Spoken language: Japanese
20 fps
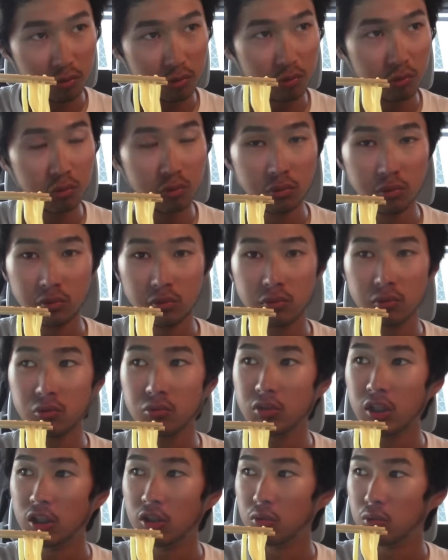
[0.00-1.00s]
ど、ど
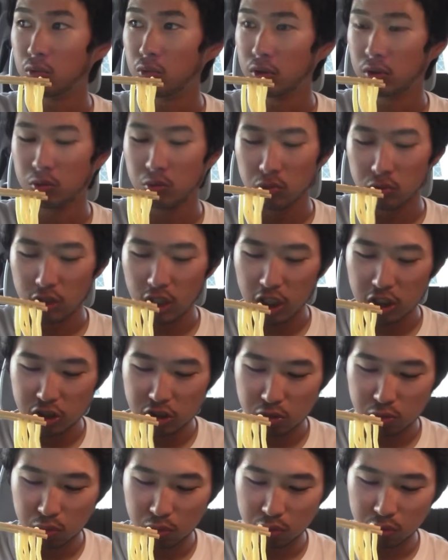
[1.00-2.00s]
うなんだろうこれ東海
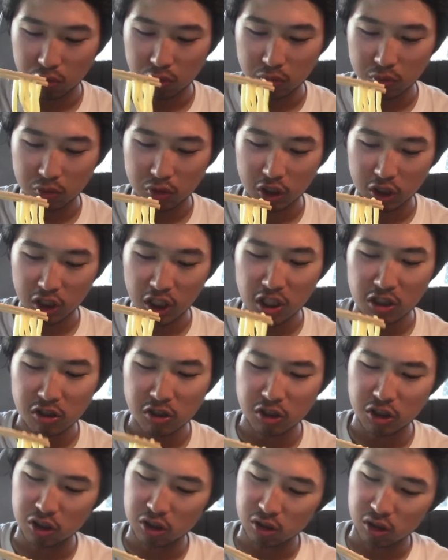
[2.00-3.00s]
地方の、てか元
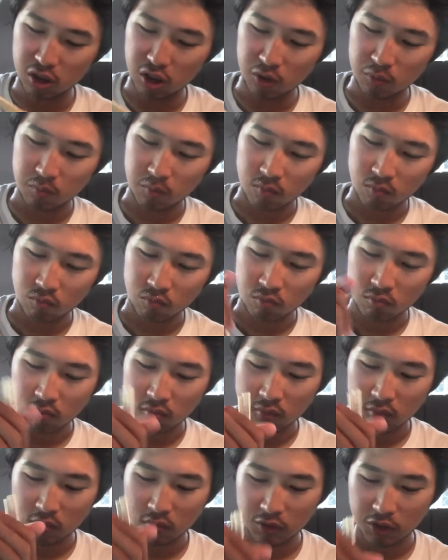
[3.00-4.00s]
気って、
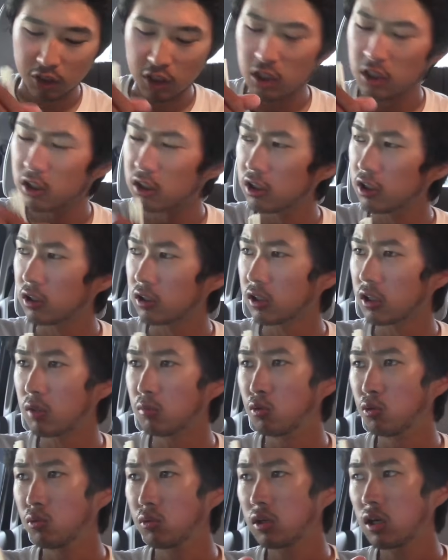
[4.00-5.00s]
元気って多
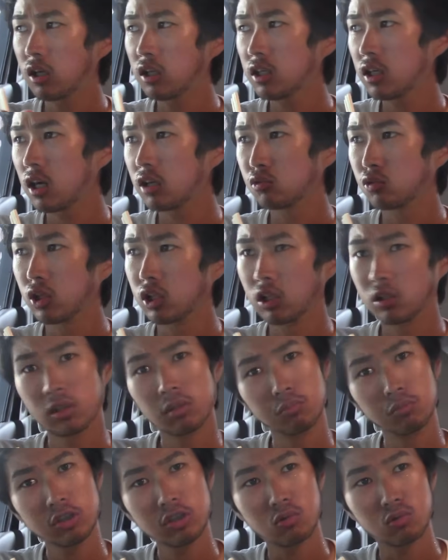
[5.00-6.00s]
分神奈川とかには多
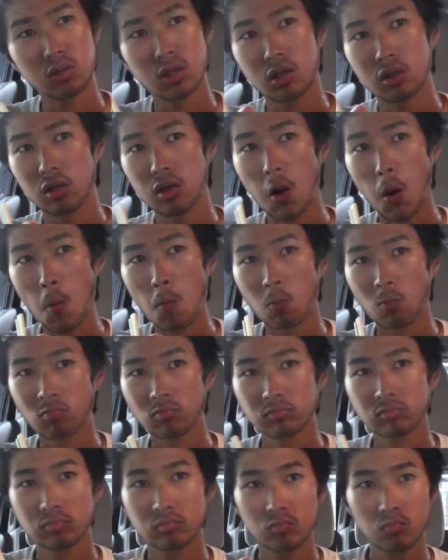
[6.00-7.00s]
分見たことないから、
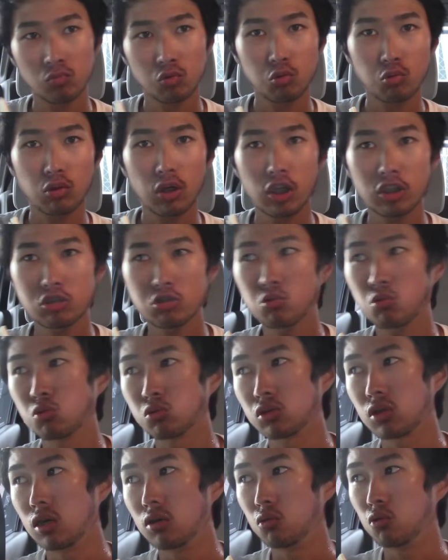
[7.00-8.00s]
東海地方
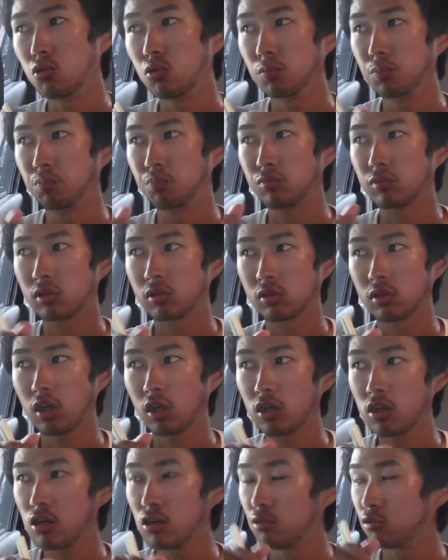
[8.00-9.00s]
とかの方だ
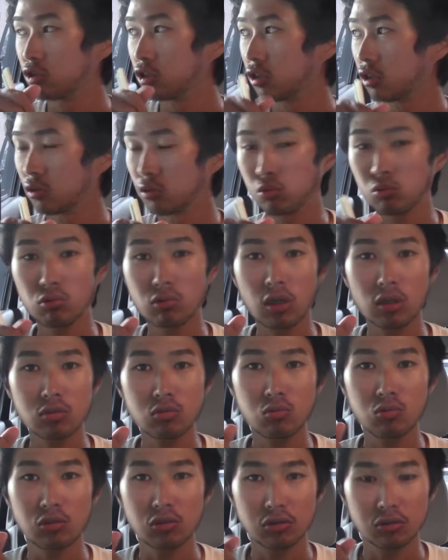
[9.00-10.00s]
けなのかもしれないけど、東海地
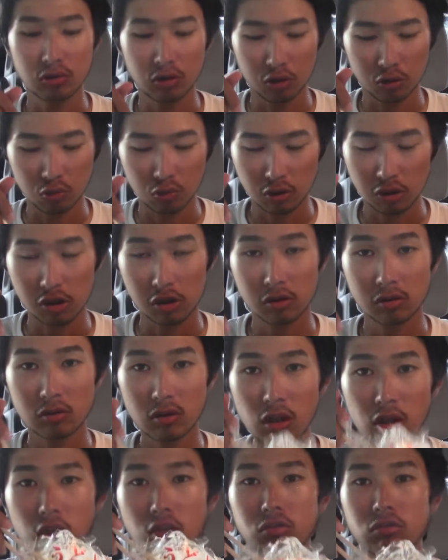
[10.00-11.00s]
方に住んでる人これ絶
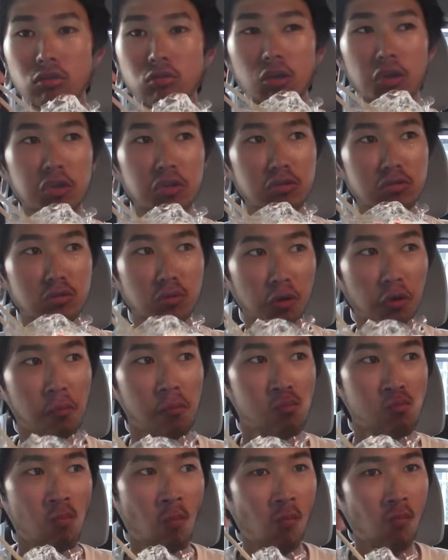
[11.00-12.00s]
対買った方がいいっすよ。
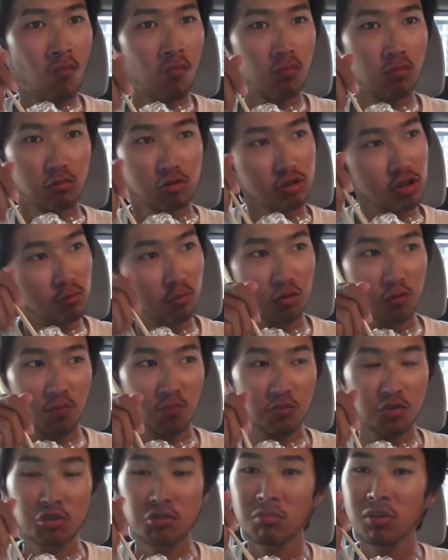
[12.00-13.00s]
もしかもう
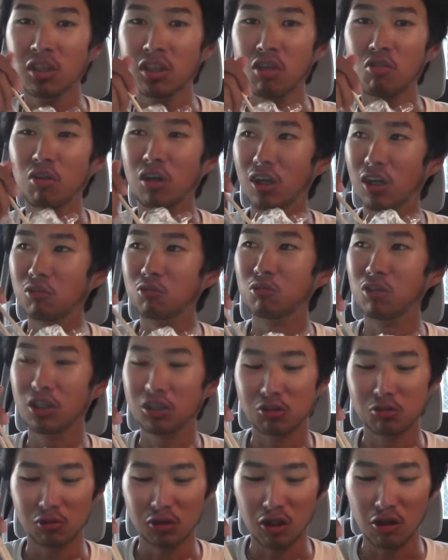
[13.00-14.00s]
有名なのかな東海
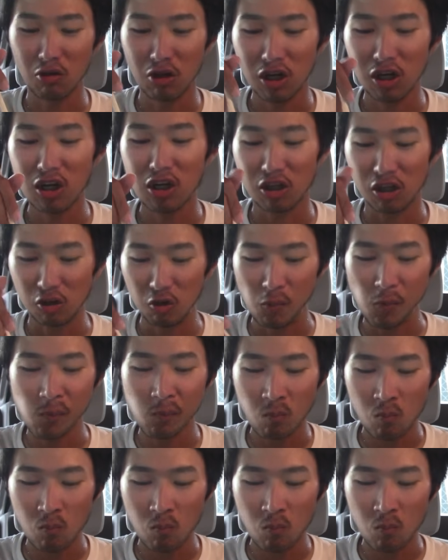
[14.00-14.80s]
地方ではわからんけど。